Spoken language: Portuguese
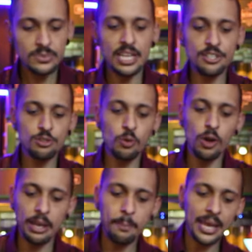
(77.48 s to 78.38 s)
deixa
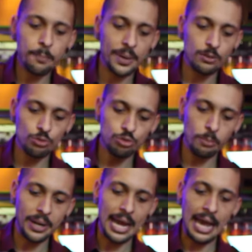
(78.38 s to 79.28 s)
escorrer bem para não
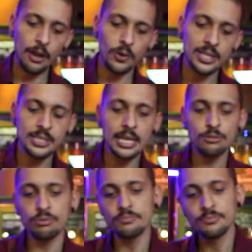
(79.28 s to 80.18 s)
sobrar água aqui
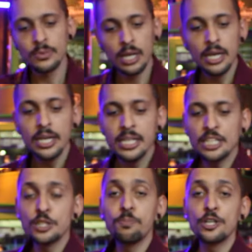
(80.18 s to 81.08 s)
dentro. E
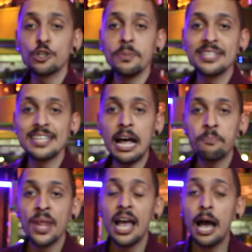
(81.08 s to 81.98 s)
a gente pode
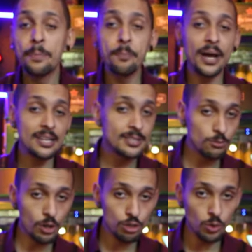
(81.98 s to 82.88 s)
começar a
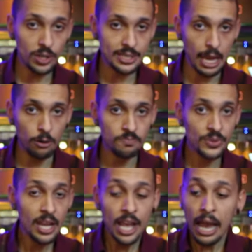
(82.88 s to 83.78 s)
preparação do nosso coquetel.
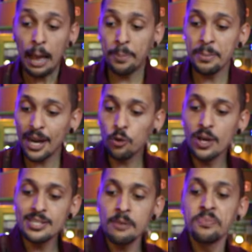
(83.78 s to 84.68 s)
A primeira
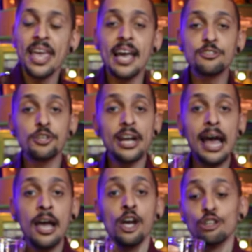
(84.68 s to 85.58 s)
coisa é
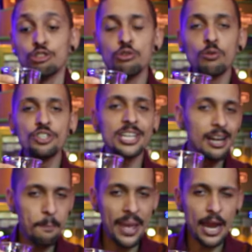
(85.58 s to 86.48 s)
adicionar suco de
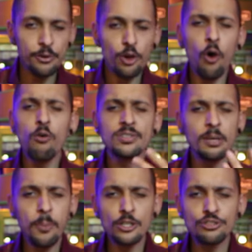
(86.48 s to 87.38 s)
cranberry, ou
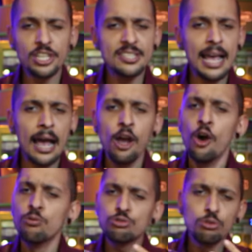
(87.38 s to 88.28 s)
você pode
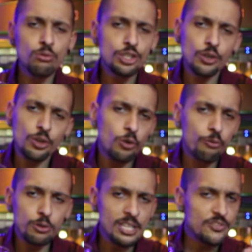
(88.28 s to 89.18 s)
utilizar um suco de
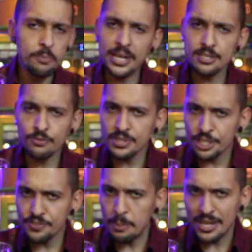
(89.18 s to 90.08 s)
frutas vermelhas que
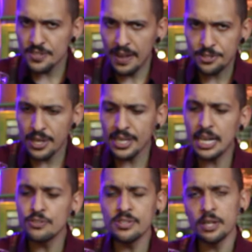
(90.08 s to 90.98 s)
você tiver mais fácil aí.
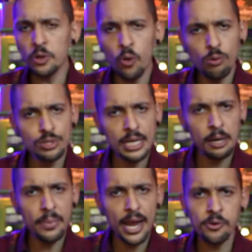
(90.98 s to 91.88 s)
Caso você não encontre
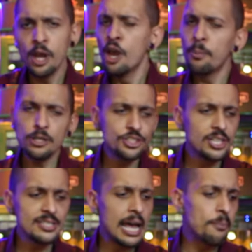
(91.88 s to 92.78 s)
cranberry, pode
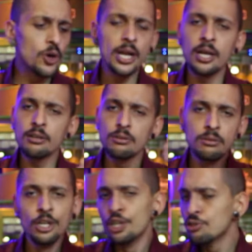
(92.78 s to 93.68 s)
utilizar
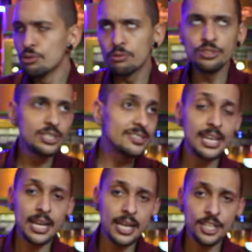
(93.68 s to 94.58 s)
morango, suco de
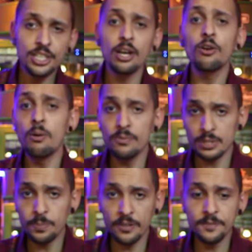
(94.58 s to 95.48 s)
cereja, como
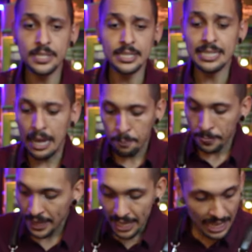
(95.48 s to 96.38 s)
você preferir, tá?
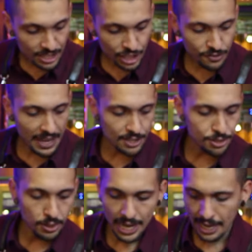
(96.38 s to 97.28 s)
A gente vai
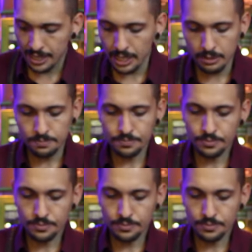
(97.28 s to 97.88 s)
adicionar aqui